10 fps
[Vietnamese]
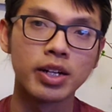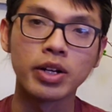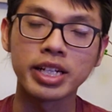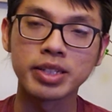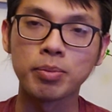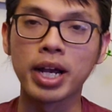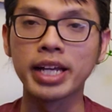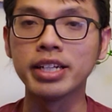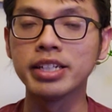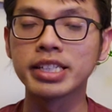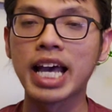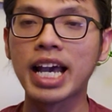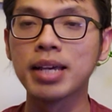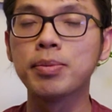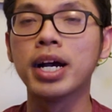của cái sòng bài nó được
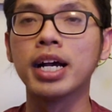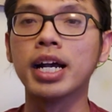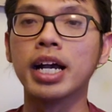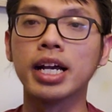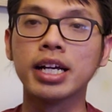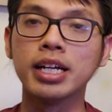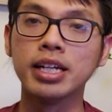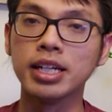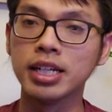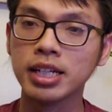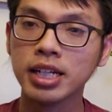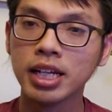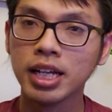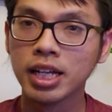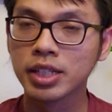thay bằng à,
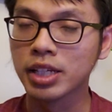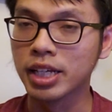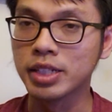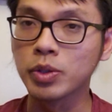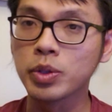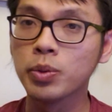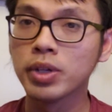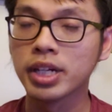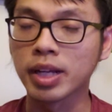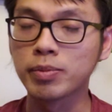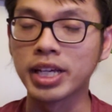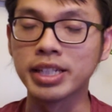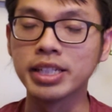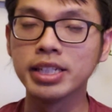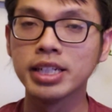hình của chú ờ, công
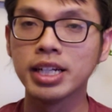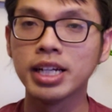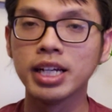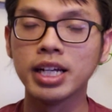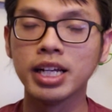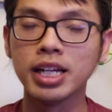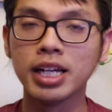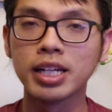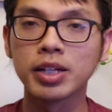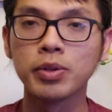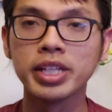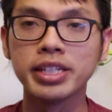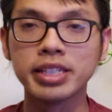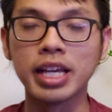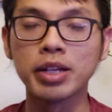thành với à, ờ, cô
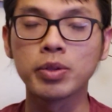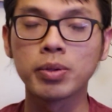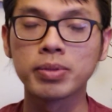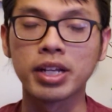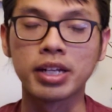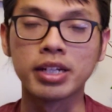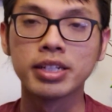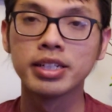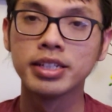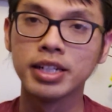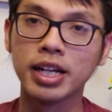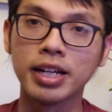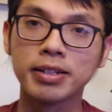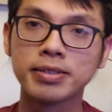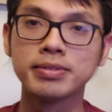linh vợ chú công thành
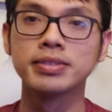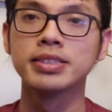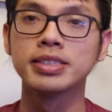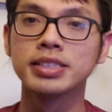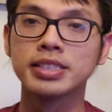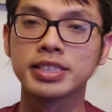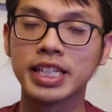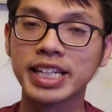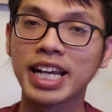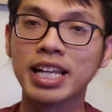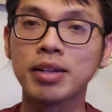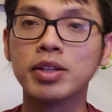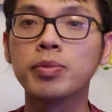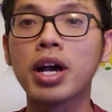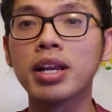đó thành ra là
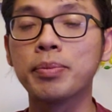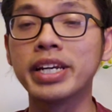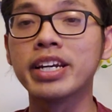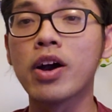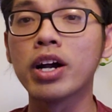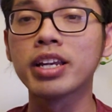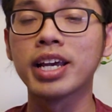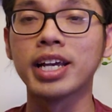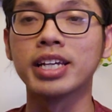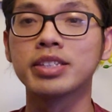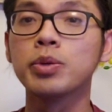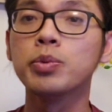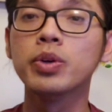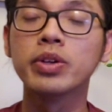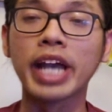lúc đó là mình đã đoán là
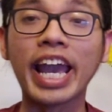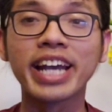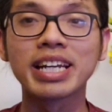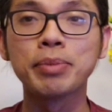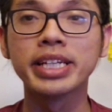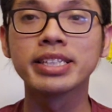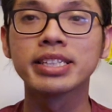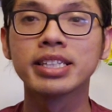chú ngạn đã bị